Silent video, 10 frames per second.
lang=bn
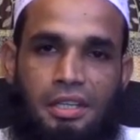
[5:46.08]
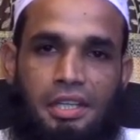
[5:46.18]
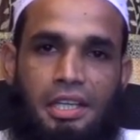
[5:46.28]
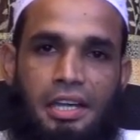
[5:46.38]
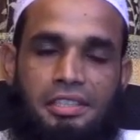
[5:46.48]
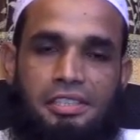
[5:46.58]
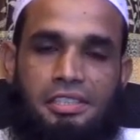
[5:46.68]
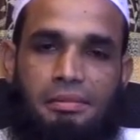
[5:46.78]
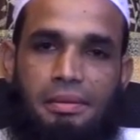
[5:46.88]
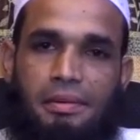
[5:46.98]
এই
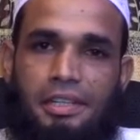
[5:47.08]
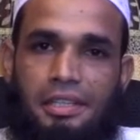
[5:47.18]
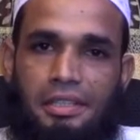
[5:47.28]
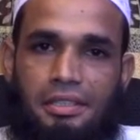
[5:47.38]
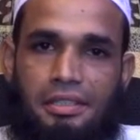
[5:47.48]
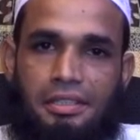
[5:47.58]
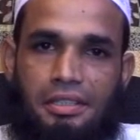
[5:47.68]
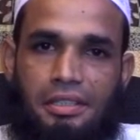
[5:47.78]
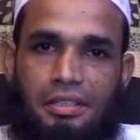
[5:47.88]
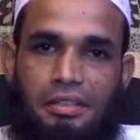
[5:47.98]
হাদিসটার ব্যাপারে
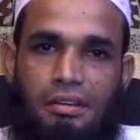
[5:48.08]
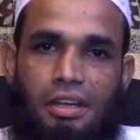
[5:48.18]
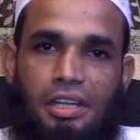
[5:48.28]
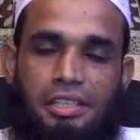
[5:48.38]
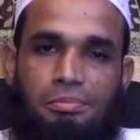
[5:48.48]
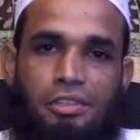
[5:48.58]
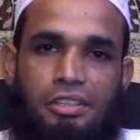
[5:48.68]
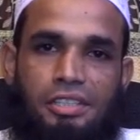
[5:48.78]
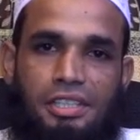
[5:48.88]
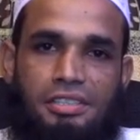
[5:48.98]
কলা ইবনু
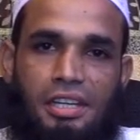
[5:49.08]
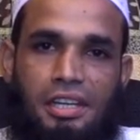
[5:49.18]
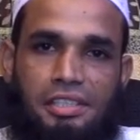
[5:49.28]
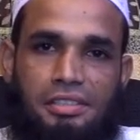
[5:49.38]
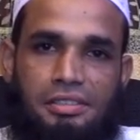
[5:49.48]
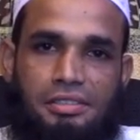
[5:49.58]
হাজার আসকালানি